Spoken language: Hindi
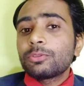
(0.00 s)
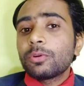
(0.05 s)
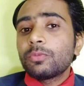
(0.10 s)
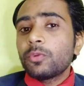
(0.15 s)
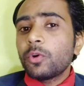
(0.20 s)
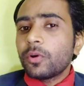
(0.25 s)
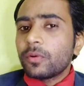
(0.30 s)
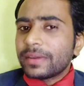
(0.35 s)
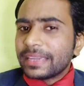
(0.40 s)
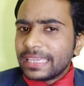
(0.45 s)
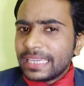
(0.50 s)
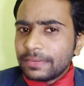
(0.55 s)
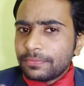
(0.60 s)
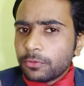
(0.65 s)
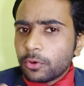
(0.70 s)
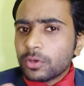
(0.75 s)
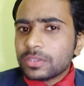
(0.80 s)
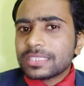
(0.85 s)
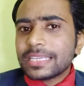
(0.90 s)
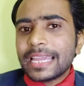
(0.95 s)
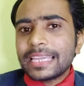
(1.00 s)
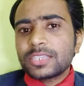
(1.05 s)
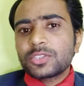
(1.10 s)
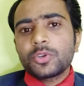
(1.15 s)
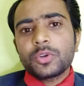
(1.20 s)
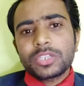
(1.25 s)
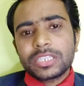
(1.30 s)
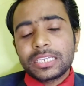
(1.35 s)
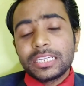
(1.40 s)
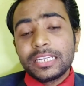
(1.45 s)
तो वो ए फोर साइज
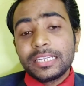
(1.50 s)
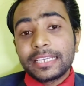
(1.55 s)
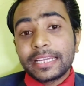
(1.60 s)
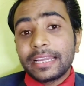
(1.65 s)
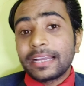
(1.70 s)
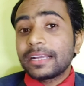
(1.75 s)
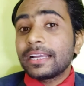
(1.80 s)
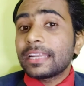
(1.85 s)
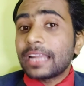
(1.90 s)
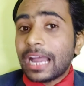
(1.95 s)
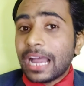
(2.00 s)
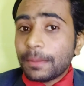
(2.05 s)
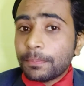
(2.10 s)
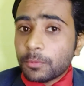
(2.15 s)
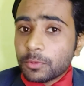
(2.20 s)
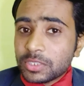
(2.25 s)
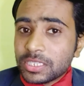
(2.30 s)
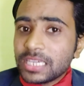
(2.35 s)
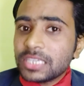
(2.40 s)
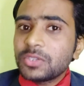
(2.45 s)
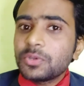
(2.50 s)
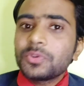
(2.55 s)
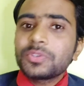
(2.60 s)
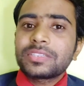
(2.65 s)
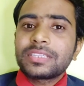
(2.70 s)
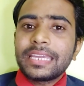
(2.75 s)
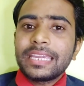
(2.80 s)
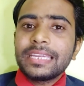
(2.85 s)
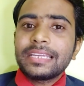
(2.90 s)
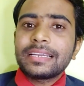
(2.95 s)
जो शीट है अगर आप उसे
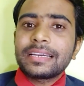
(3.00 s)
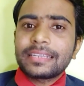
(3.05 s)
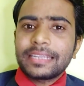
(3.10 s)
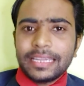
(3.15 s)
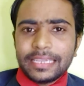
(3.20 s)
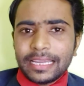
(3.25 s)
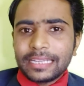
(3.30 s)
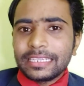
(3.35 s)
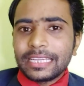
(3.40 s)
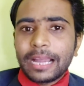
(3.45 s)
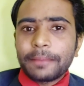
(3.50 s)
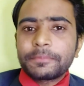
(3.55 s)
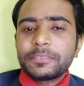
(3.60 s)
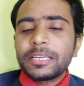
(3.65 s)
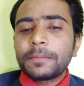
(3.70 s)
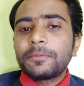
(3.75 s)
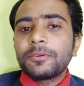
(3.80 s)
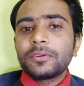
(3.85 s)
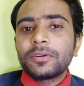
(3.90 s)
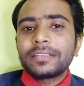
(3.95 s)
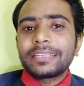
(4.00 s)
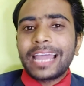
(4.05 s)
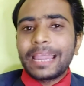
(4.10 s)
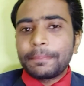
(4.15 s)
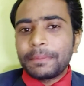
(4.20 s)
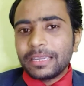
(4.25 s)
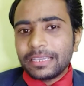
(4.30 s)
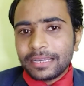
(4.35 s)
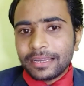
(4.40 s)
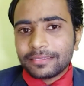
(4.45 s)
यूज़ नहीं कर रहे यानी आप जब
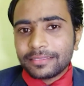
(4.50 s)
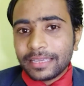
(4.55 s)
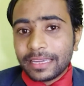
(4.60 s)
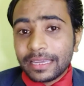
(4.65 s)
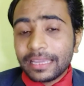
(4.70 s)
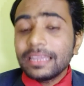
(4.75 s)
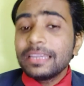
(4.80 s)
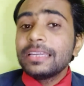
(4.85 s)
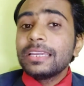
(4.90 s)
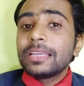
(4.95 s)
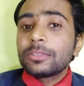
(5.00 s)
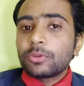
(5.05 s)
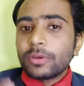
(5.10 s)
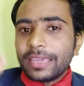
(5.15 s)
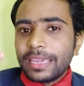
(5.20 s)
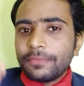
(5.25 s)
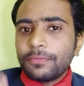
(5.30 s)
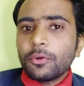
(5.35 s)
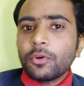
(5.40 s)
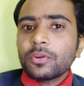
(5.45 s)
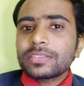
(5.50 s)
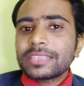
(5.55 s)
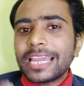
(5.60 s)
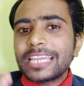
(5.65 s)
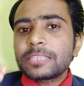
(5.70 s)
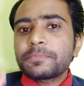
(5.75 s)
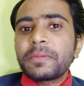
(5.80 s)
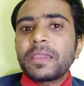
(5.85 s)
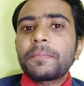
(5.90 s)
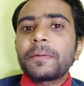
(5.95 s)
टाइपिंग करते हैं तो ए फोर
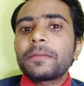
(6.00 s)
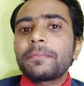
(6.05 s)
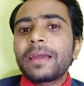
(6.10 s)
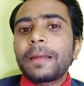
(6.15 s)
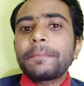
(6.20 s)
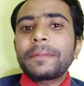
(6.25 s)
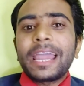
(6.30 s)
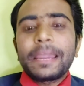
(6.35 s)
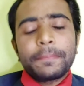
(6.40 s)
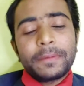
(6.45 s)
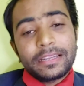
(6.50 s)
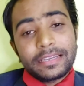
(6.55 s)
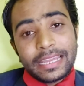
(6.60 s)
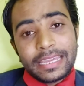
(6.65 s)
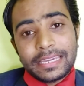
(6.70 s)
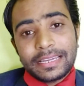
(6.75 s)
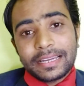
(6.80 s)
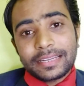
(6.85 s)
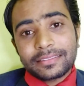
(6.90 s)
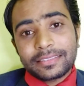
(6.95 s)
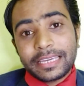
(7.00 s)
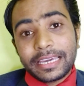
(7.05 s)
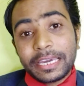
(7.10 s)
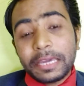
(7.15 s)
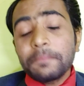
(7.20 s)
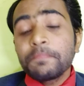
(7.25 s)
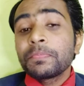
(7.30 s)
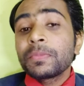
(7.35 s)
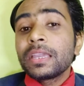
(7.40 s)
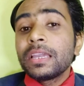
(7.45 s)
साइज पेपर में आप टाइपिंग नहीं करते
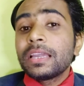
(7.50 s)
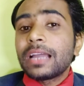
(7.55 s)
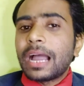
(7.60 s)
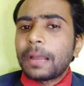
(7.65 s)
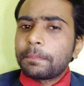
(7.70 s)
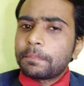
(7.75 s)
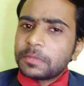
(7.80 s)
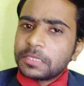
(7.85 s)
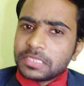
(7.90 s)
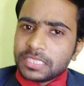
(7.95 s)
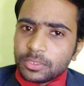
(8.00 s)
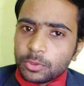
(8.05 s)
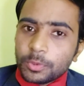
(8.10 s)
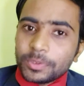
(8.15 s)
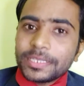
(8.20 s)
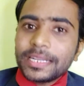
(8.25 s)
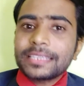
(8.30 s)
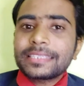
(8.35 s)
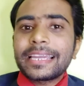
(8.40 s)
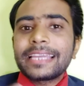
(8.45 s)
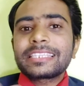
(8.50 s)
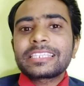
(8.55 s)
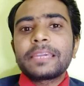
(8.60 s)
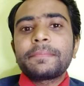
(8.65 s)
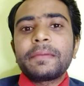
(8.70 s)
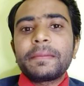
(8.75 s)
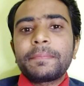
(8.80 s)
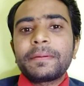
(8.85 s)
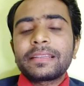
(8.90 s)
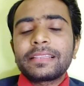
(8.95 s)
हैं आप किसी दूसरे साइज़
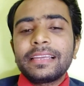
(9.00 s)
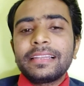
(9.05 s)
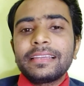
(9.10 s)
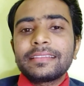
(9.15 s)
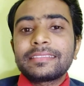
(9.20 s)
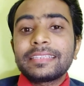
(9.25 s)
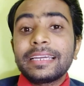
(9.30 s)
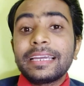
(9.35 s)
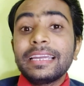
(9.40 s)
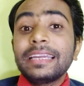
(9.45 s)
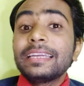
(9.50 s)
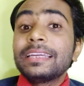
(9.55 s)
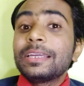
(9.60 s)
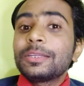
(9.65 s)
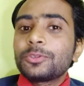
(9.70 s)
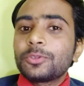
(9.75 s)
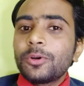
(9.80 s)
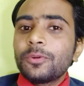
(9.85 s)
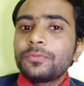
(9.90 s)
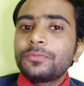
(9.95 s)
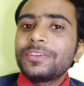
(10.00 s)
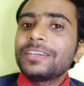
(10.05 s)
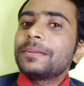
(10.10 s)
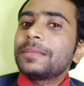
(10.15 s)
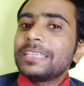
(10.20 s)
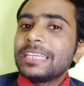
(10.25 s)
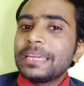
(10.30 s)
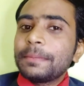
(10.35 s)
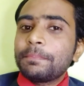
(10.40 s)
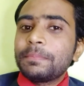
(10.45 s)
की पेपर ले लेते हैं तो फिर
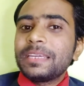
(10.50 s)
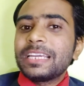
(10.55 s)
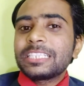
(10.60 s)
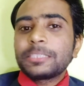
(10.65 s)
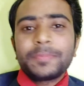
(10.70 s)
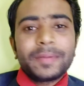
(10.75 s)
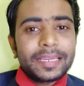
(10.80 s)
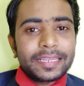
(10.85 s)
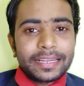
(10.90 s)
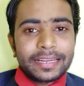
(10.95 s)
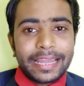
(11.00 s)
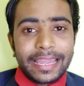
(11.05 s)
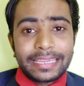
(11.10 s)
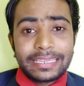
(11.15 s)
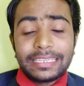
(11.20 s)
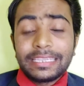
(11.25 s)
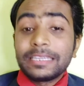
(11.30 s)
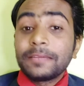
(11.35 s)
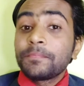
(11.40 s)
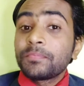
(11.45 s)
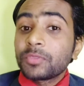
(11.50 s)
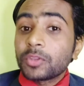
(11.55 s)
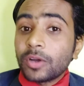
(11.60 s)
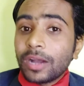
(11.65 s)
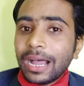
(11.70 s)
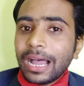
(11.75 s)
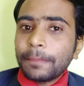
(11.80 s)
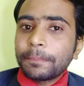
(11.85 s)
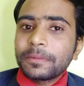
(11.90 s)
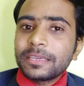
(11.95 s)
ये पी एच पी एरर आएगी
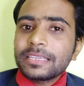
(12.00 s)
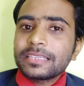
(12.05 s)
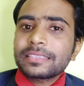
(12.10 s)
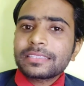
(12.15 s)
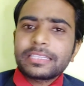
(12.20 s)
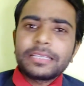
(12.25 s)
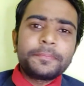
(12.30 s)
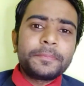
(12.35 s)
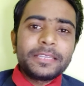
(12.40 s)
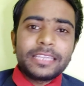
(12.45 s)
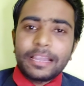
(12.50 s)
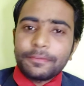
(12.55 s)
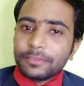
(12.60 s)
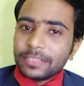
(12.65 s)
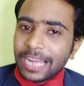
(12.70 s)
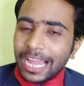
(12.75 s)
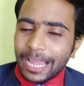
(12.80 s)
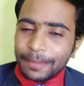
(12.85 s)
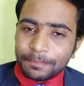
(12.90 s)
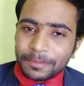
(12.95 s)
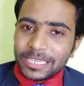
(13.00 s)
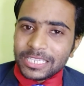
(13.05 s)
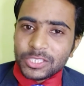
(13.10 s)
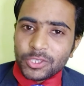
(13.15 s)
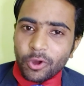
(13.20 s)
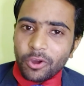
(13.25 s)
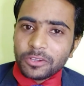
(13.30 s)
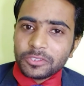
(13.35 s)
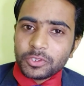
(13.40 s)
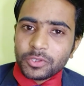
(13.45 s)
तो आपकी स्क्रिप्ट या फिर आपकी
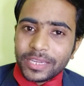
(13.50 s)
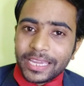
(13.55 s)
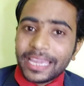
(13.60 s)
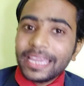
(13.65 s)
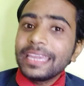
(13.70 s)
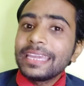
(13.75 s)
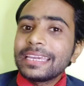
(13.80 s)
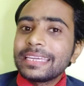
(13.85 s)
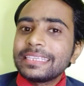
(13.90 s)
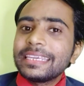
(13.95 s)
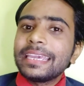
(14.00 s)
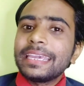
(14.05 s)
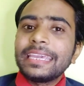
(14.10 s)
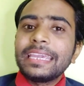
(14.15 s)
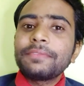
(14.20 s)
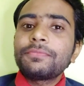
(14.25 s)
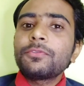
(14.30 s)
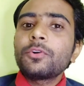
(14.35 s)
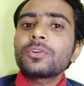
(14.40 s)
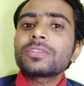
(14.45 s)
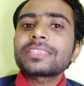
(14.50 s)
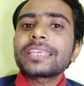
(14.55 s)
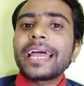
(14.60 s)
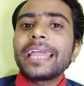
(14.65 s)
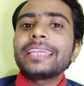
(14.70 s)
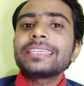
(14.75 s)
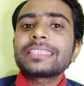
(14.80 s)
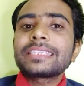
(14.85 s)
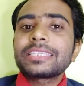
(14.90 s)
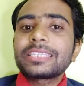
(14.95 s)
सॉन्ग जो है ये ए फोर
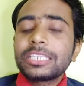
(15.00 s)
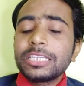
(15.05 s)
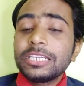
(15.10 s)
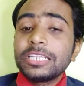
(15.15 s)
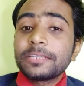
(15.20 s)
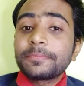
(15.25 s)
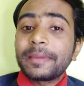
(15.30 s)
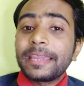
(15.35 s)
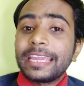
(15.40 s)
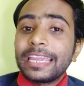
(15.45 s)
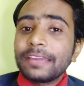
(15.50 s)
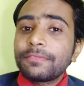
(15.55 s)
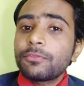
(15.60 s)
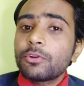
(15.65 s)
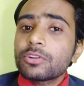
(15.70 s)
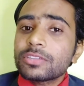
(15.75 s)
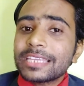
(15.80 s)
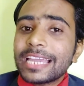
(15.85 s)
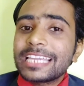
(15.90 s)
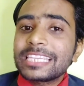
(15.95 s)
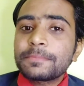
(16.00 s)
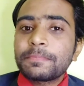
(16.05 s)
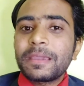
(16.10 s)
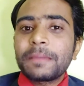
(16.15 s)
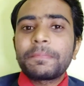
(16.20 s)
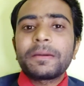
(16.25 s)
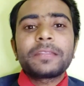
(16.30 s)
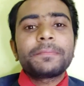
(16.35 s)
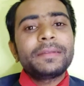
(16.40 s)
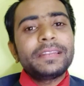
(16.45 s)
साइज़ शीट में ए फोर साइज़
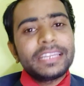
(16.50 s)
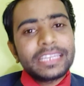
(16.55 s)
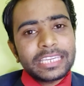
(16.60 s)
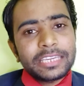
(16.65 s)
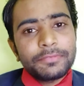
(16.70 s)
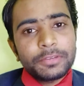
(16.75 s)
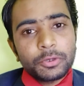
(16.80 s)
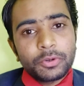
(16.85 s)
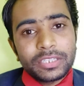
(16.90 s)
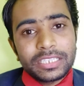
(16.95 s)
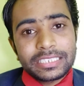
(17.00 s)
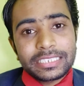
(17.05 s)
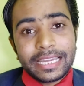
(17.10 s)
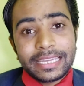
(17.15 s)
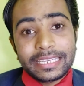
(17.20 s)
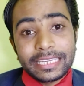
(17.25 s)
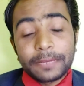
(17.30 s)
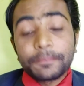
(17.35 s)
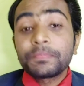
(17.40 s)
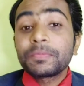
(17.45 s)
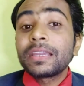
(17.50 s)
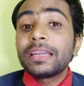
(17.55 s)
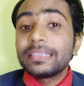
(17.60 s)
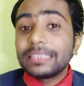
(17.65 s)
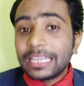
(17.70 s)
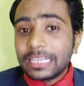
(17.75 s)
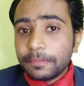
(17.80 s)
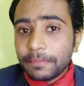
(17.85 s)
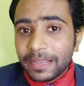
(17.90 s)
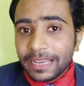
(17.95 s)
पेपर में लिखी भी होनी चाहिए
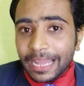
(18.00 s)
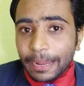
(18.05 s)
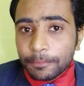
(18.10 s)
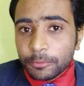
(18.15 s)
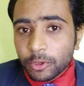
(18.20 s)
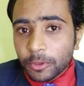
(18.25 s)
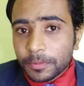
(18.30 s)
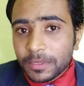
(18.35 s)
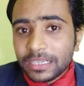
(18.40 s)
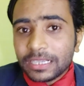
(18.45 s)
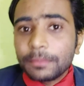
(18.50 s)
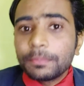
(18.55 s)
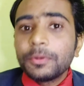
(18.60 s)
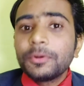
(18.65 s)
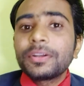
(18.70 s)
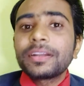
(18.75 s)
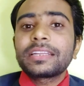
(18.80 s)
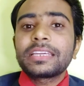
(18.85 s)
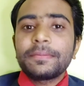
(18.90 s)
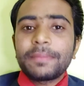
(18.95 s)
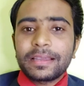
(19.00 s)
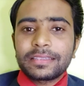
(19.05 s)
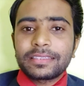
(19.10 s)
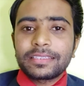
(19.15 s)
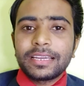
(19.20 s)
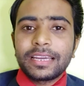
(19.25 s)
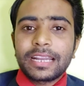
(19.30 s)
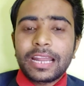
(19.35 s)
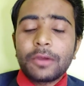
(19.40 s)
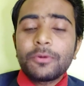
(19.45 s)
यानी मैं लैपटॉप या कंप्यूटर की
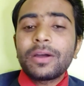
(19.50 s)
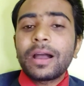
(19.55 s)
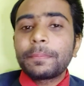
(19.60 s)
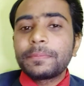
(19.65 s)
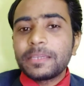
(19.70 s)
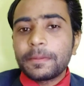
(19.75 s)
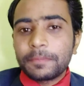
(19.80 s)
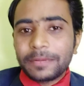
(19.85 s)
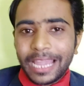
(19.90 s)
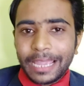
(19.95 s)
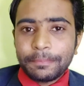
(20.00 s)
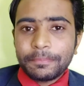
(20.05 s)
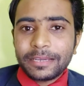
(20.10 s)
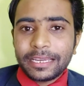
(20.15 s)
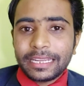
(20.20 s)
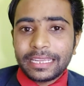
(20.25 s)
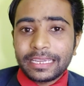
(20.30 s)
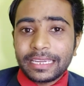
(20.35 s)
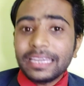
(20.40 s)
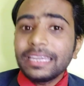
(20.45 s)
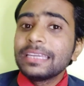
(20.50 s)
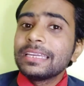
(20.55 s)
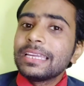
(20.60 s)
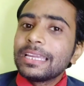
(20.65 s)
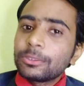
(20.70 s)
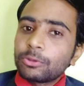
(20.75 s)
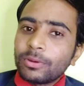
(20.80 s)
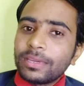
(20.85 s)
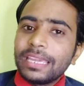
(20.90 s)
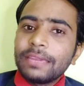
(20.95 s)
बात कर रहा हूँ आप जब टाइप करेंगे
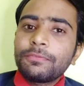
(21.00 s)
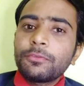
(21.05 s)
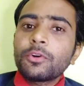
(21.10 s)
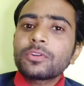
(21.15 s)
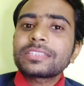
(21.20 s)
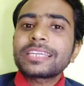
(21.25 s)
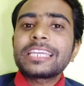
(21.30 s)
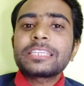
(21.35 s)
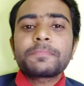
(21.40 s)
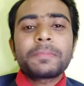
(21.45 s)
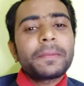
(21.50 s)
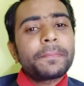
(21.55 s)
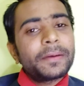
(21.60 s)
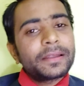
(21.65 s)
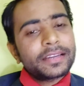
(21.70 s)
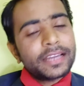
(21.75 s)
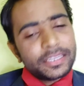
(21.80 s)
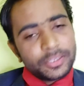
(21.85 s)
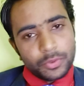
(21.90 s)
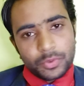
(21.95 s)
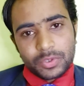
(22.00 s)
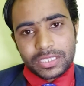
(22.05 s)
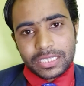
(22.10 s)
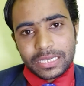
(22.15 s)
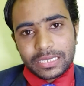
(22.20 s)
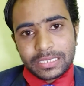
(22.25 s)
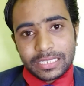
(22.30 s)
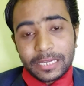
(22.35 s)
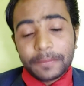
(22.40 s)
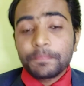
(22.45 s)
तो ए फोर साइज़ पेपर का यूज़
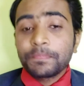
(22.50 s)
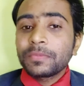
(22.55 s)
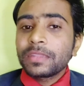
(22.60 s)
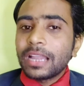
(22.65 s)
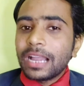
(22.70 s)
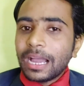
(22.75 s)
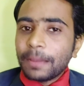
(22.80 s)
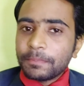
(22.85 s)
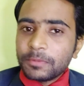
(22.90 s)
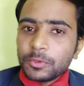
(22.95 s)
कीजिए आप